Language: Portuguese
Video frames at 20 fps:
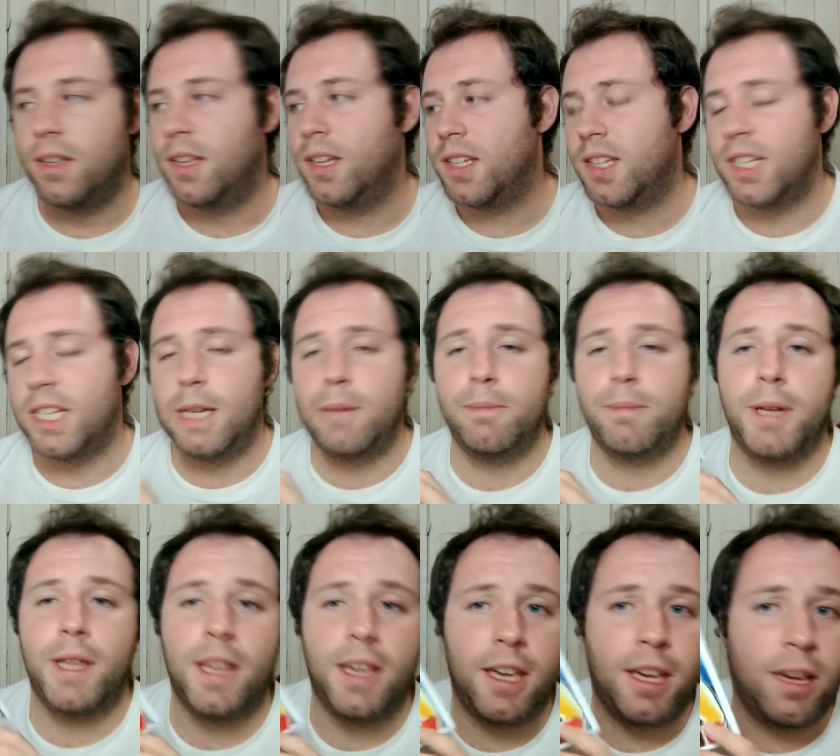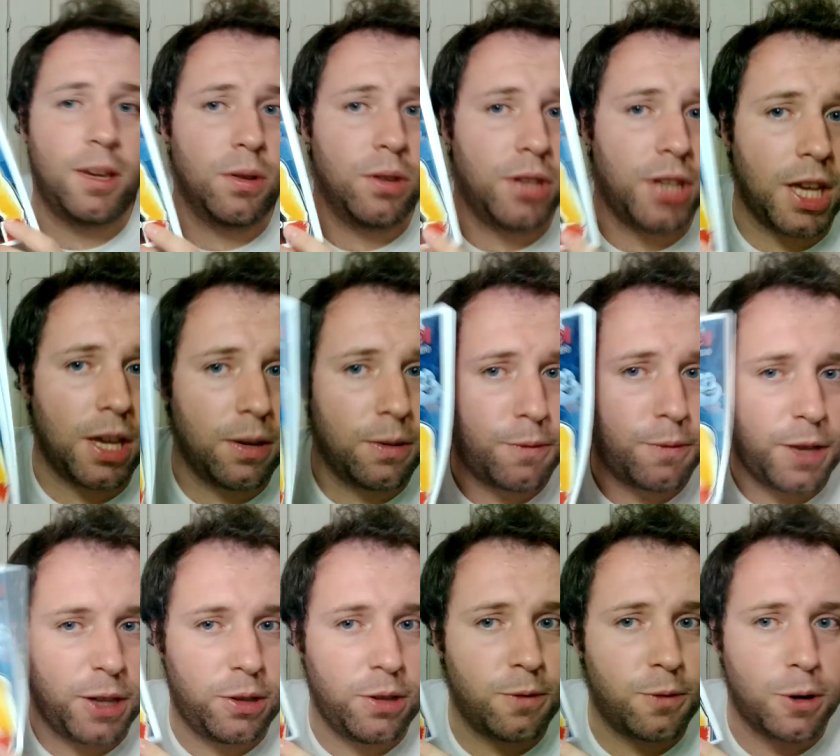Esse exemplar aqui que eu tenho
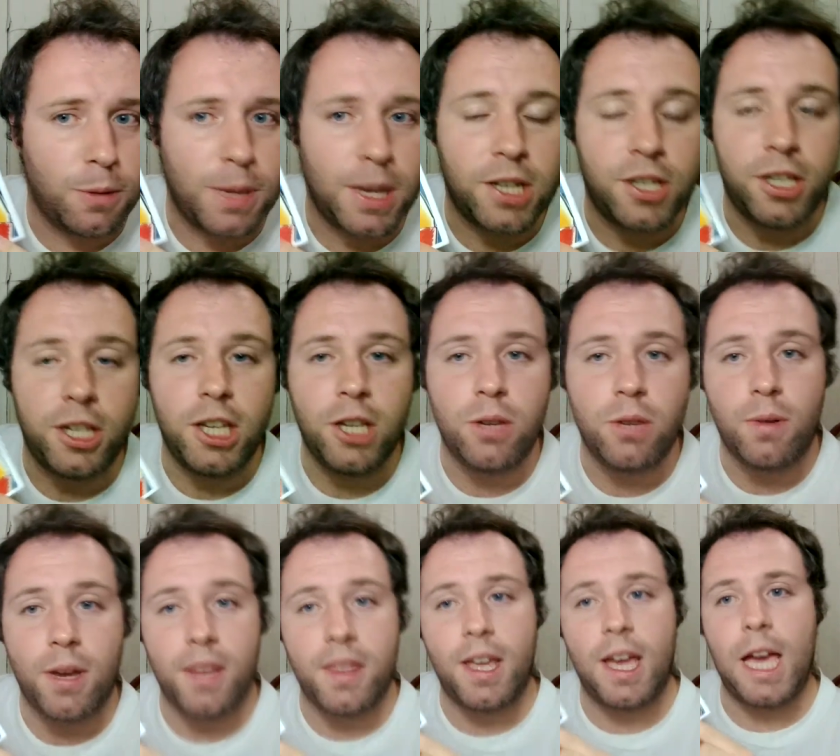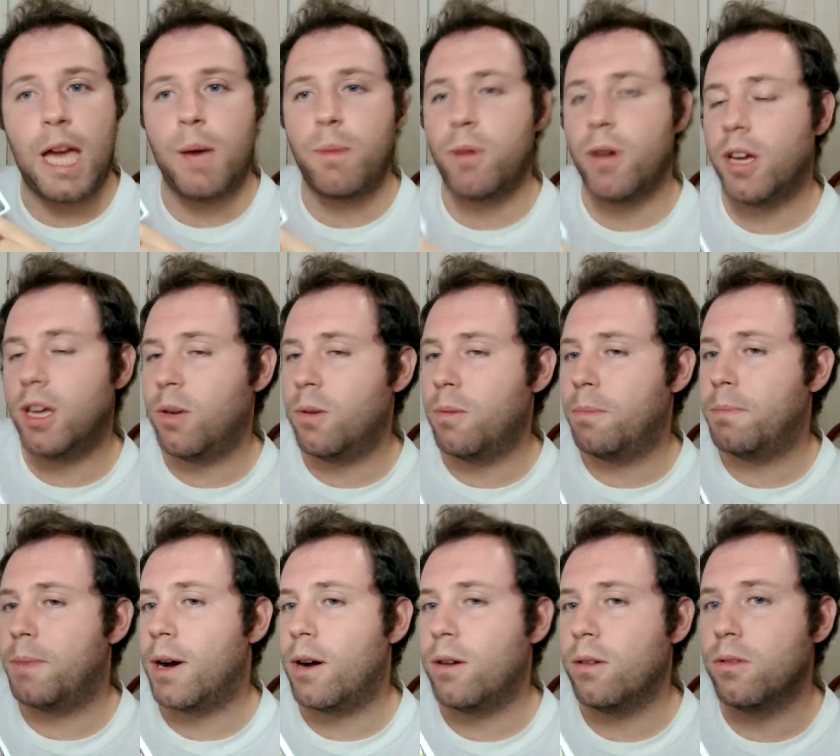feito em formatinho é da época que o
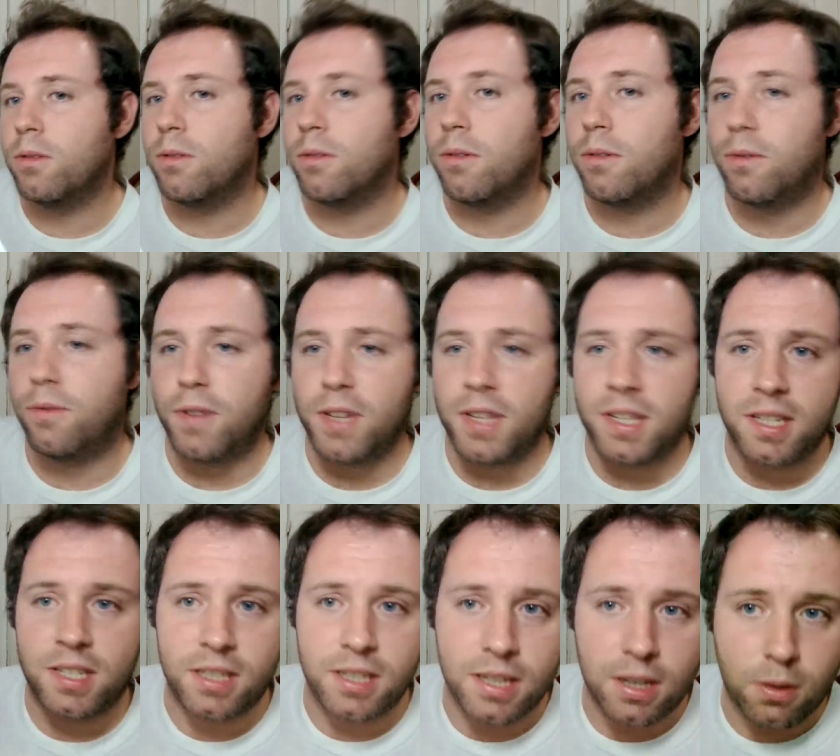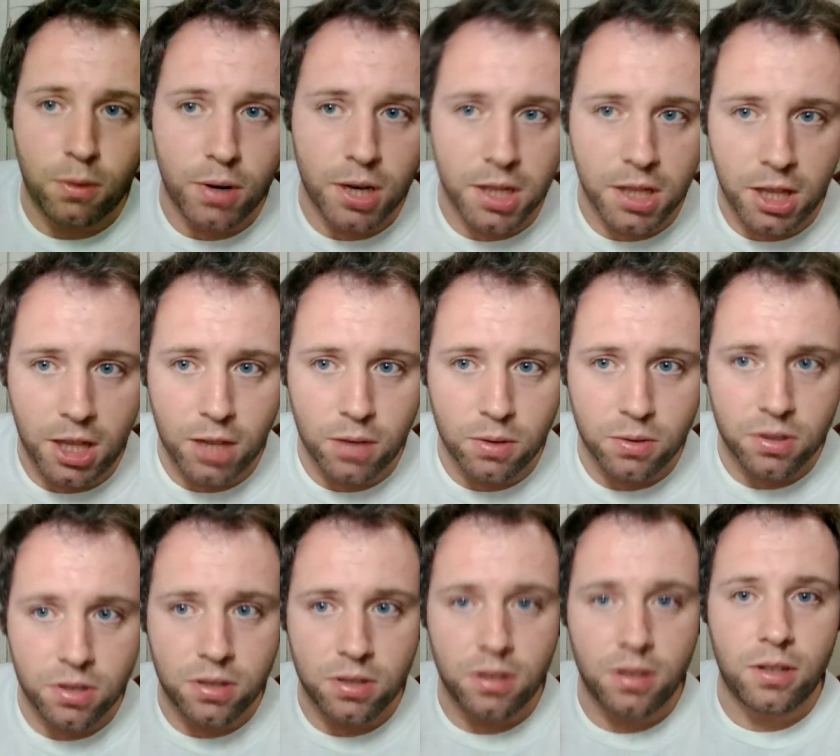Paulo fazia
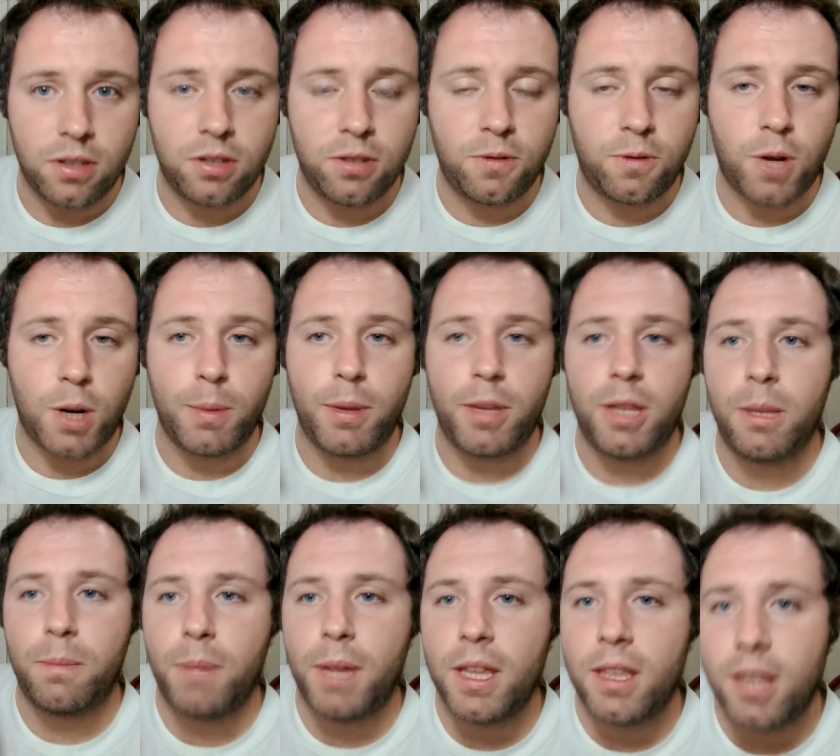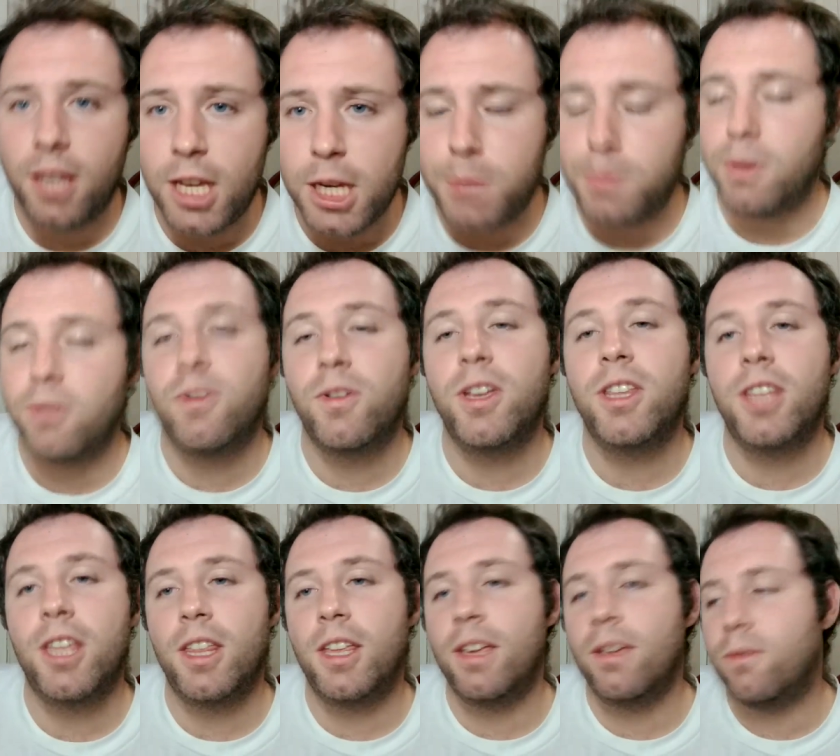quadrinhos de forma independente para
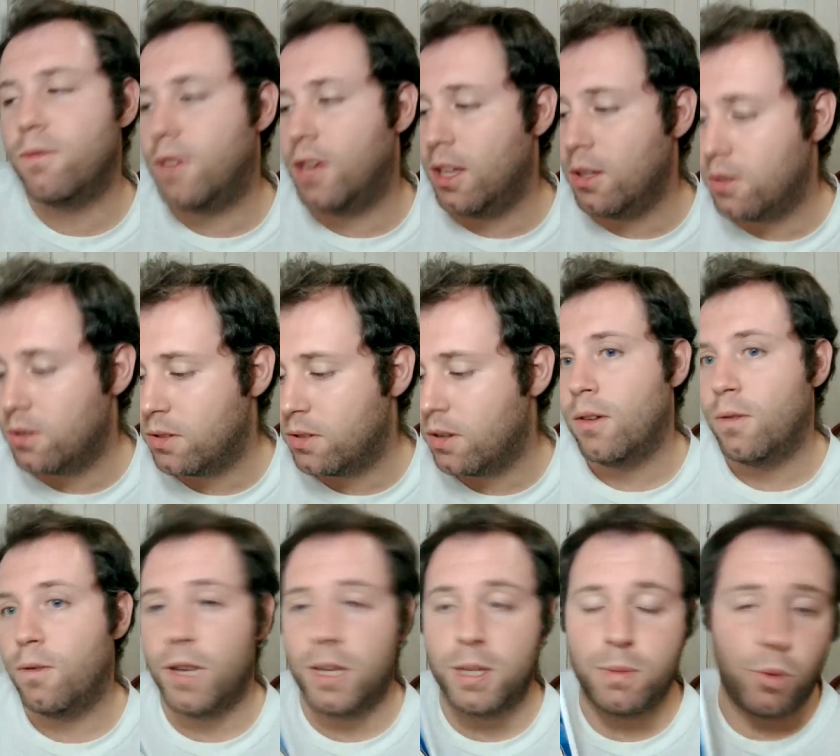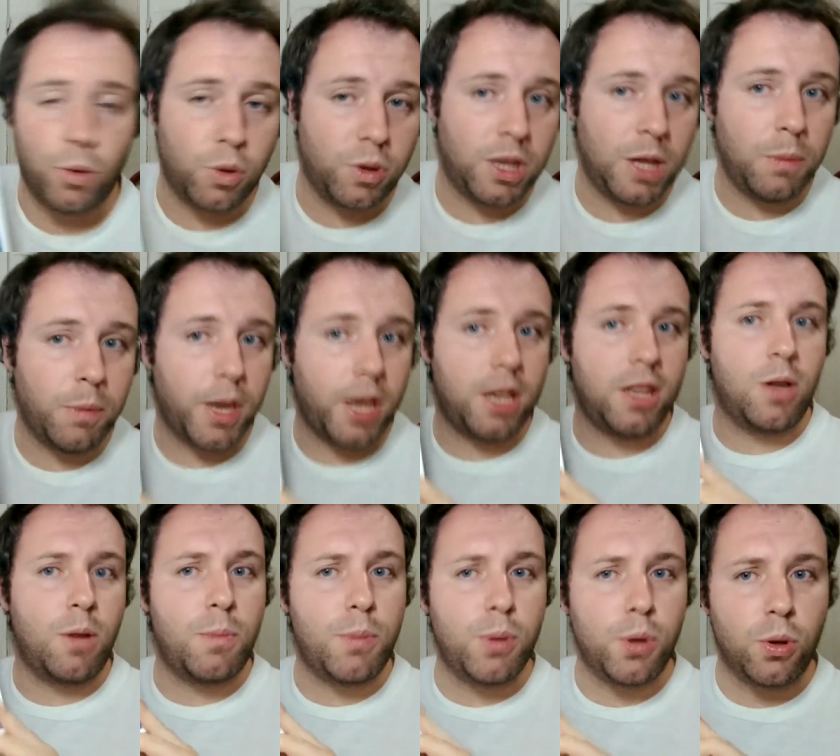vender em eventos. Faz muito tempo que ele
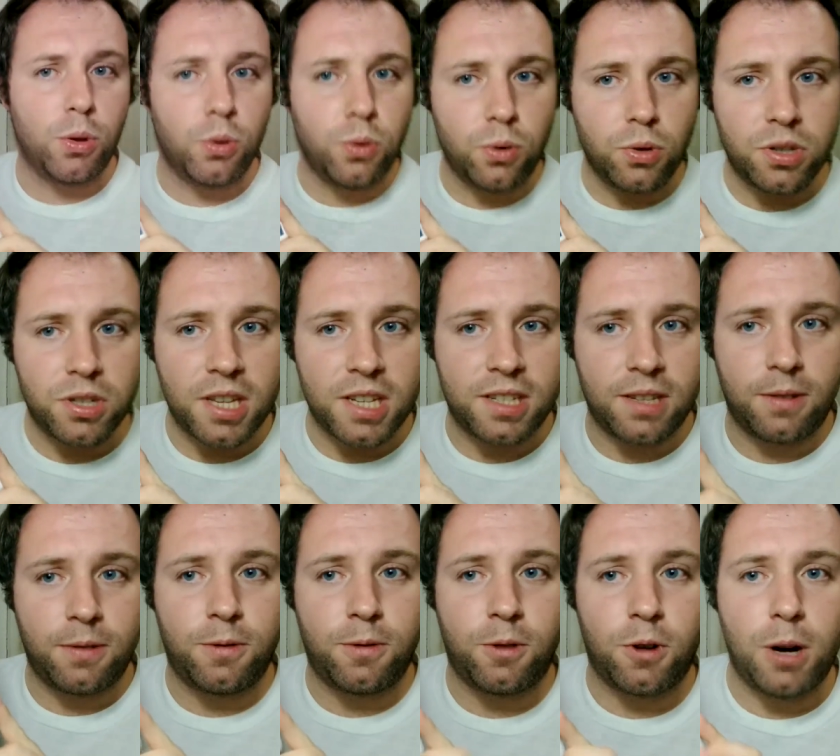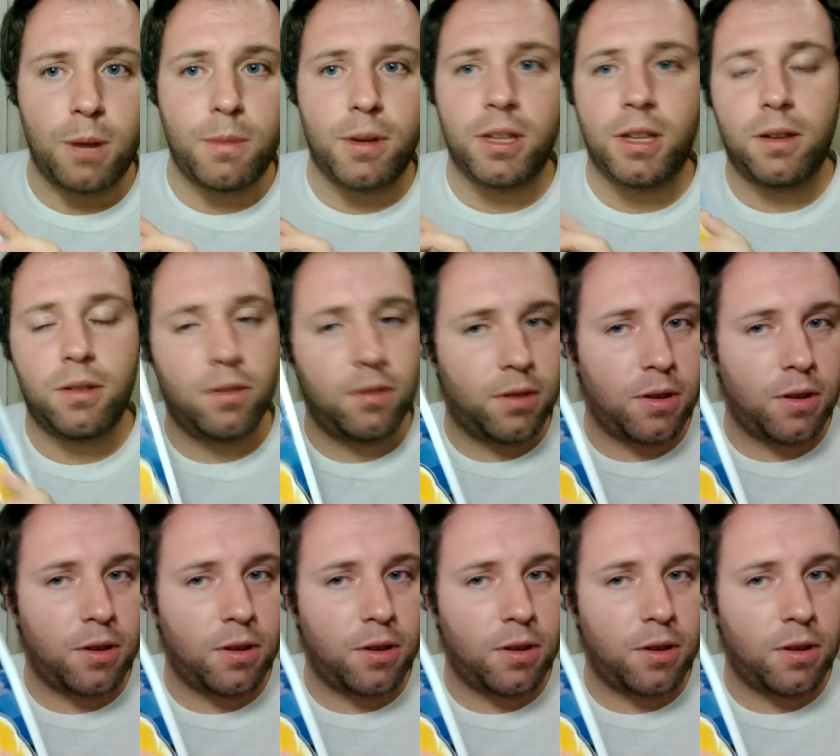não produz dessa forma, né?